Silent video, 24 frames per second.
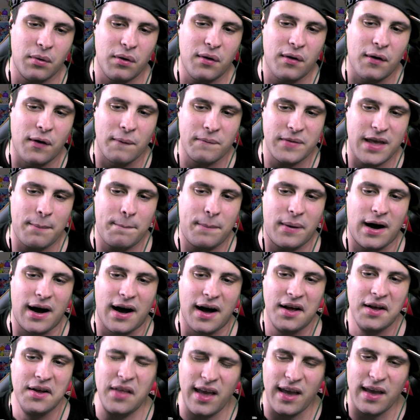も、やっ
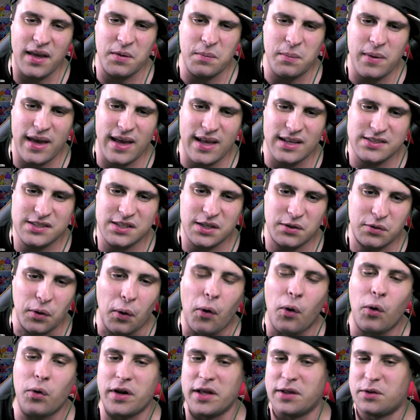ぱね、イメージ通
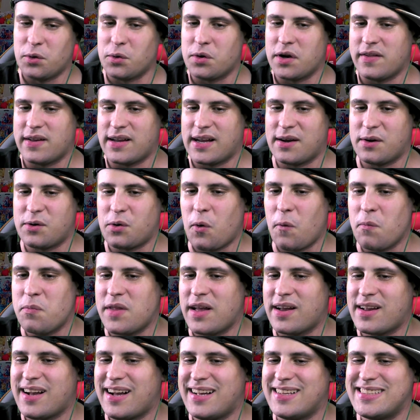りというかなんか、こん
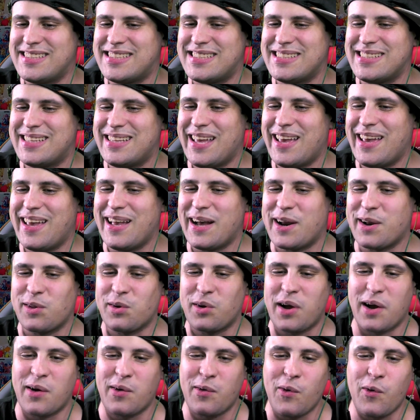な感じでやる
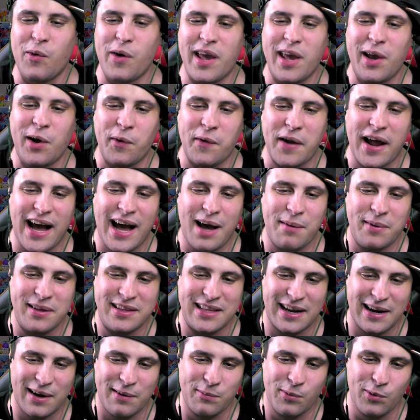とかっこいいよな、
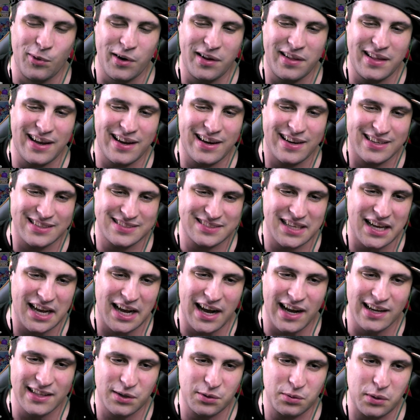みたいな思いながら
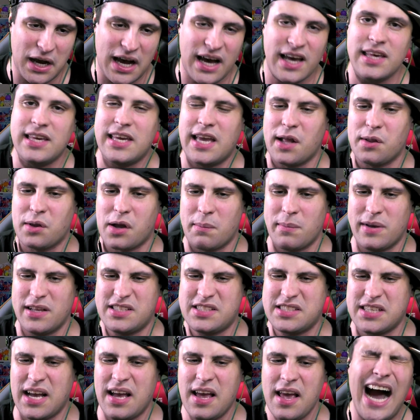さ、で、この背景とか
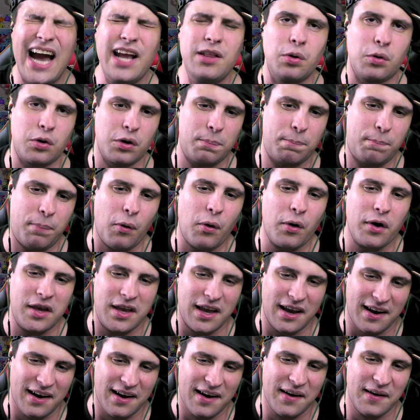めっちゃアイドルっぽ
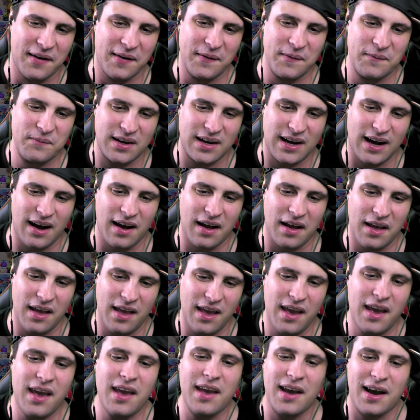いやん。なんか、え
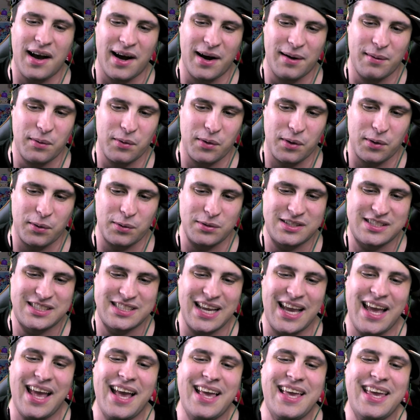えやん。この
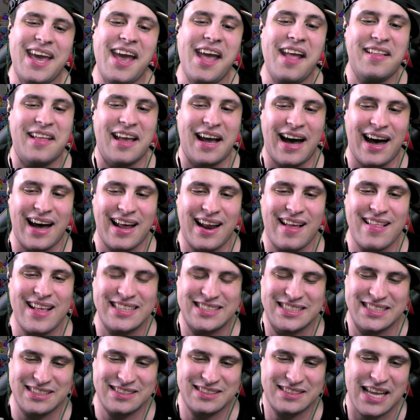JK で腹
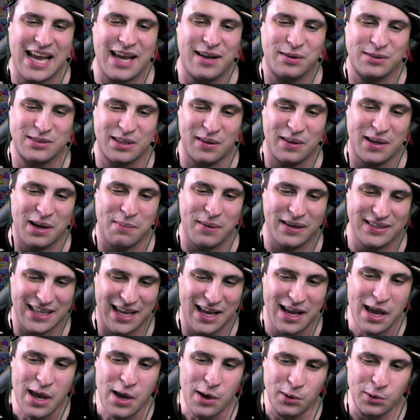出しスタイルってのがま
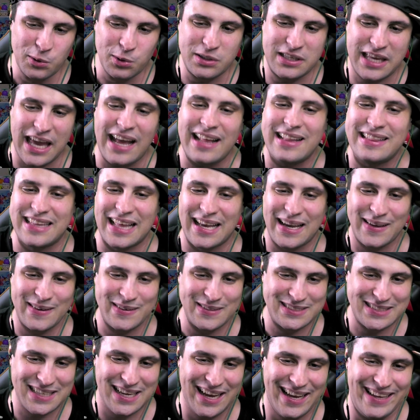た、ウケんだけ
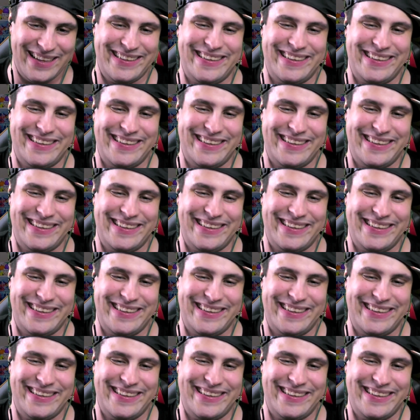どさ。